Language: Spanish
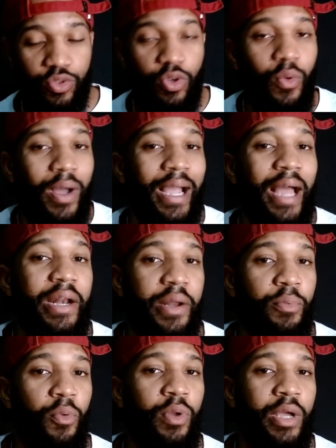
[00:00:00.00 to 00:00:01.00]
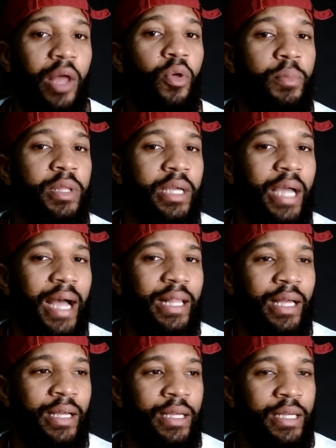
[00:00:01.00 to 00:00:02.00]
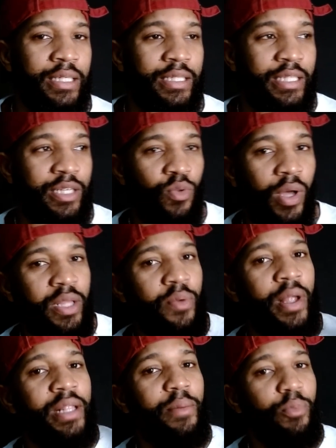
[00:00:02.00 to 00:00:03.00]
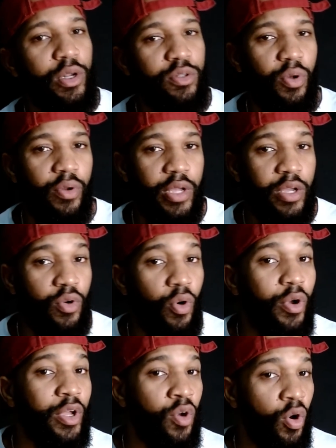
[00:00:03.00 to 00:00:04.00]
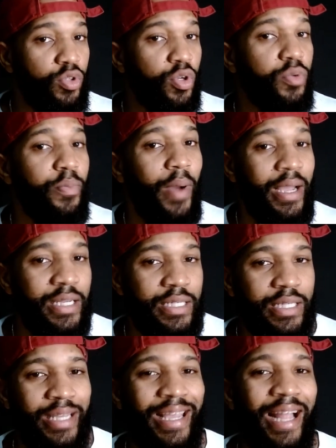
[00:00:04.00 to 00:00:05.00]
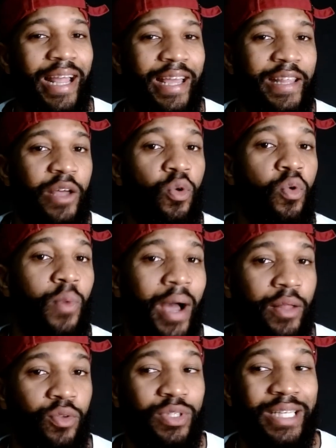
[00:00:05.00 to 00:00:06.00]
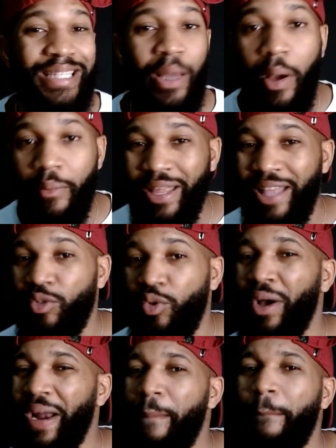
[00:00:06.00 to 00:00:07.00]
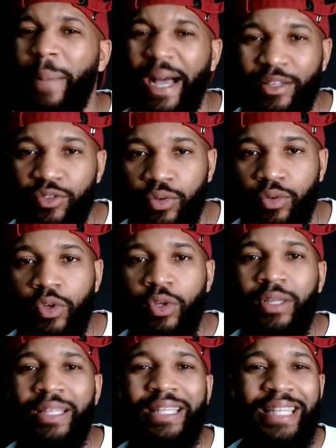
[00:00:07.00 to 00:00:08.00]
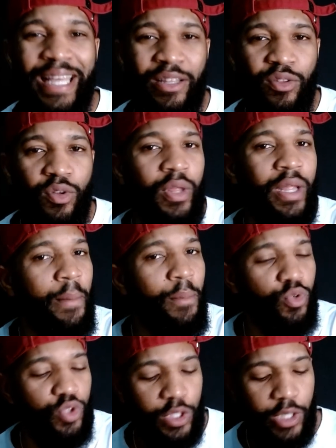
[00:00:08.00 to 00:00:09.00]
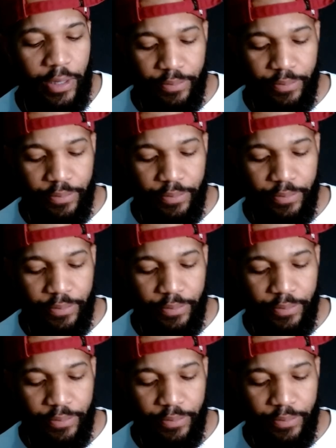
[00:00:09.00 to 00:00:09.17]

solo acá en República Dominicana, sino a nivel de Puerto Rico y otros países ya el género urbano se estaba abriendo gran paso dentro de de la música,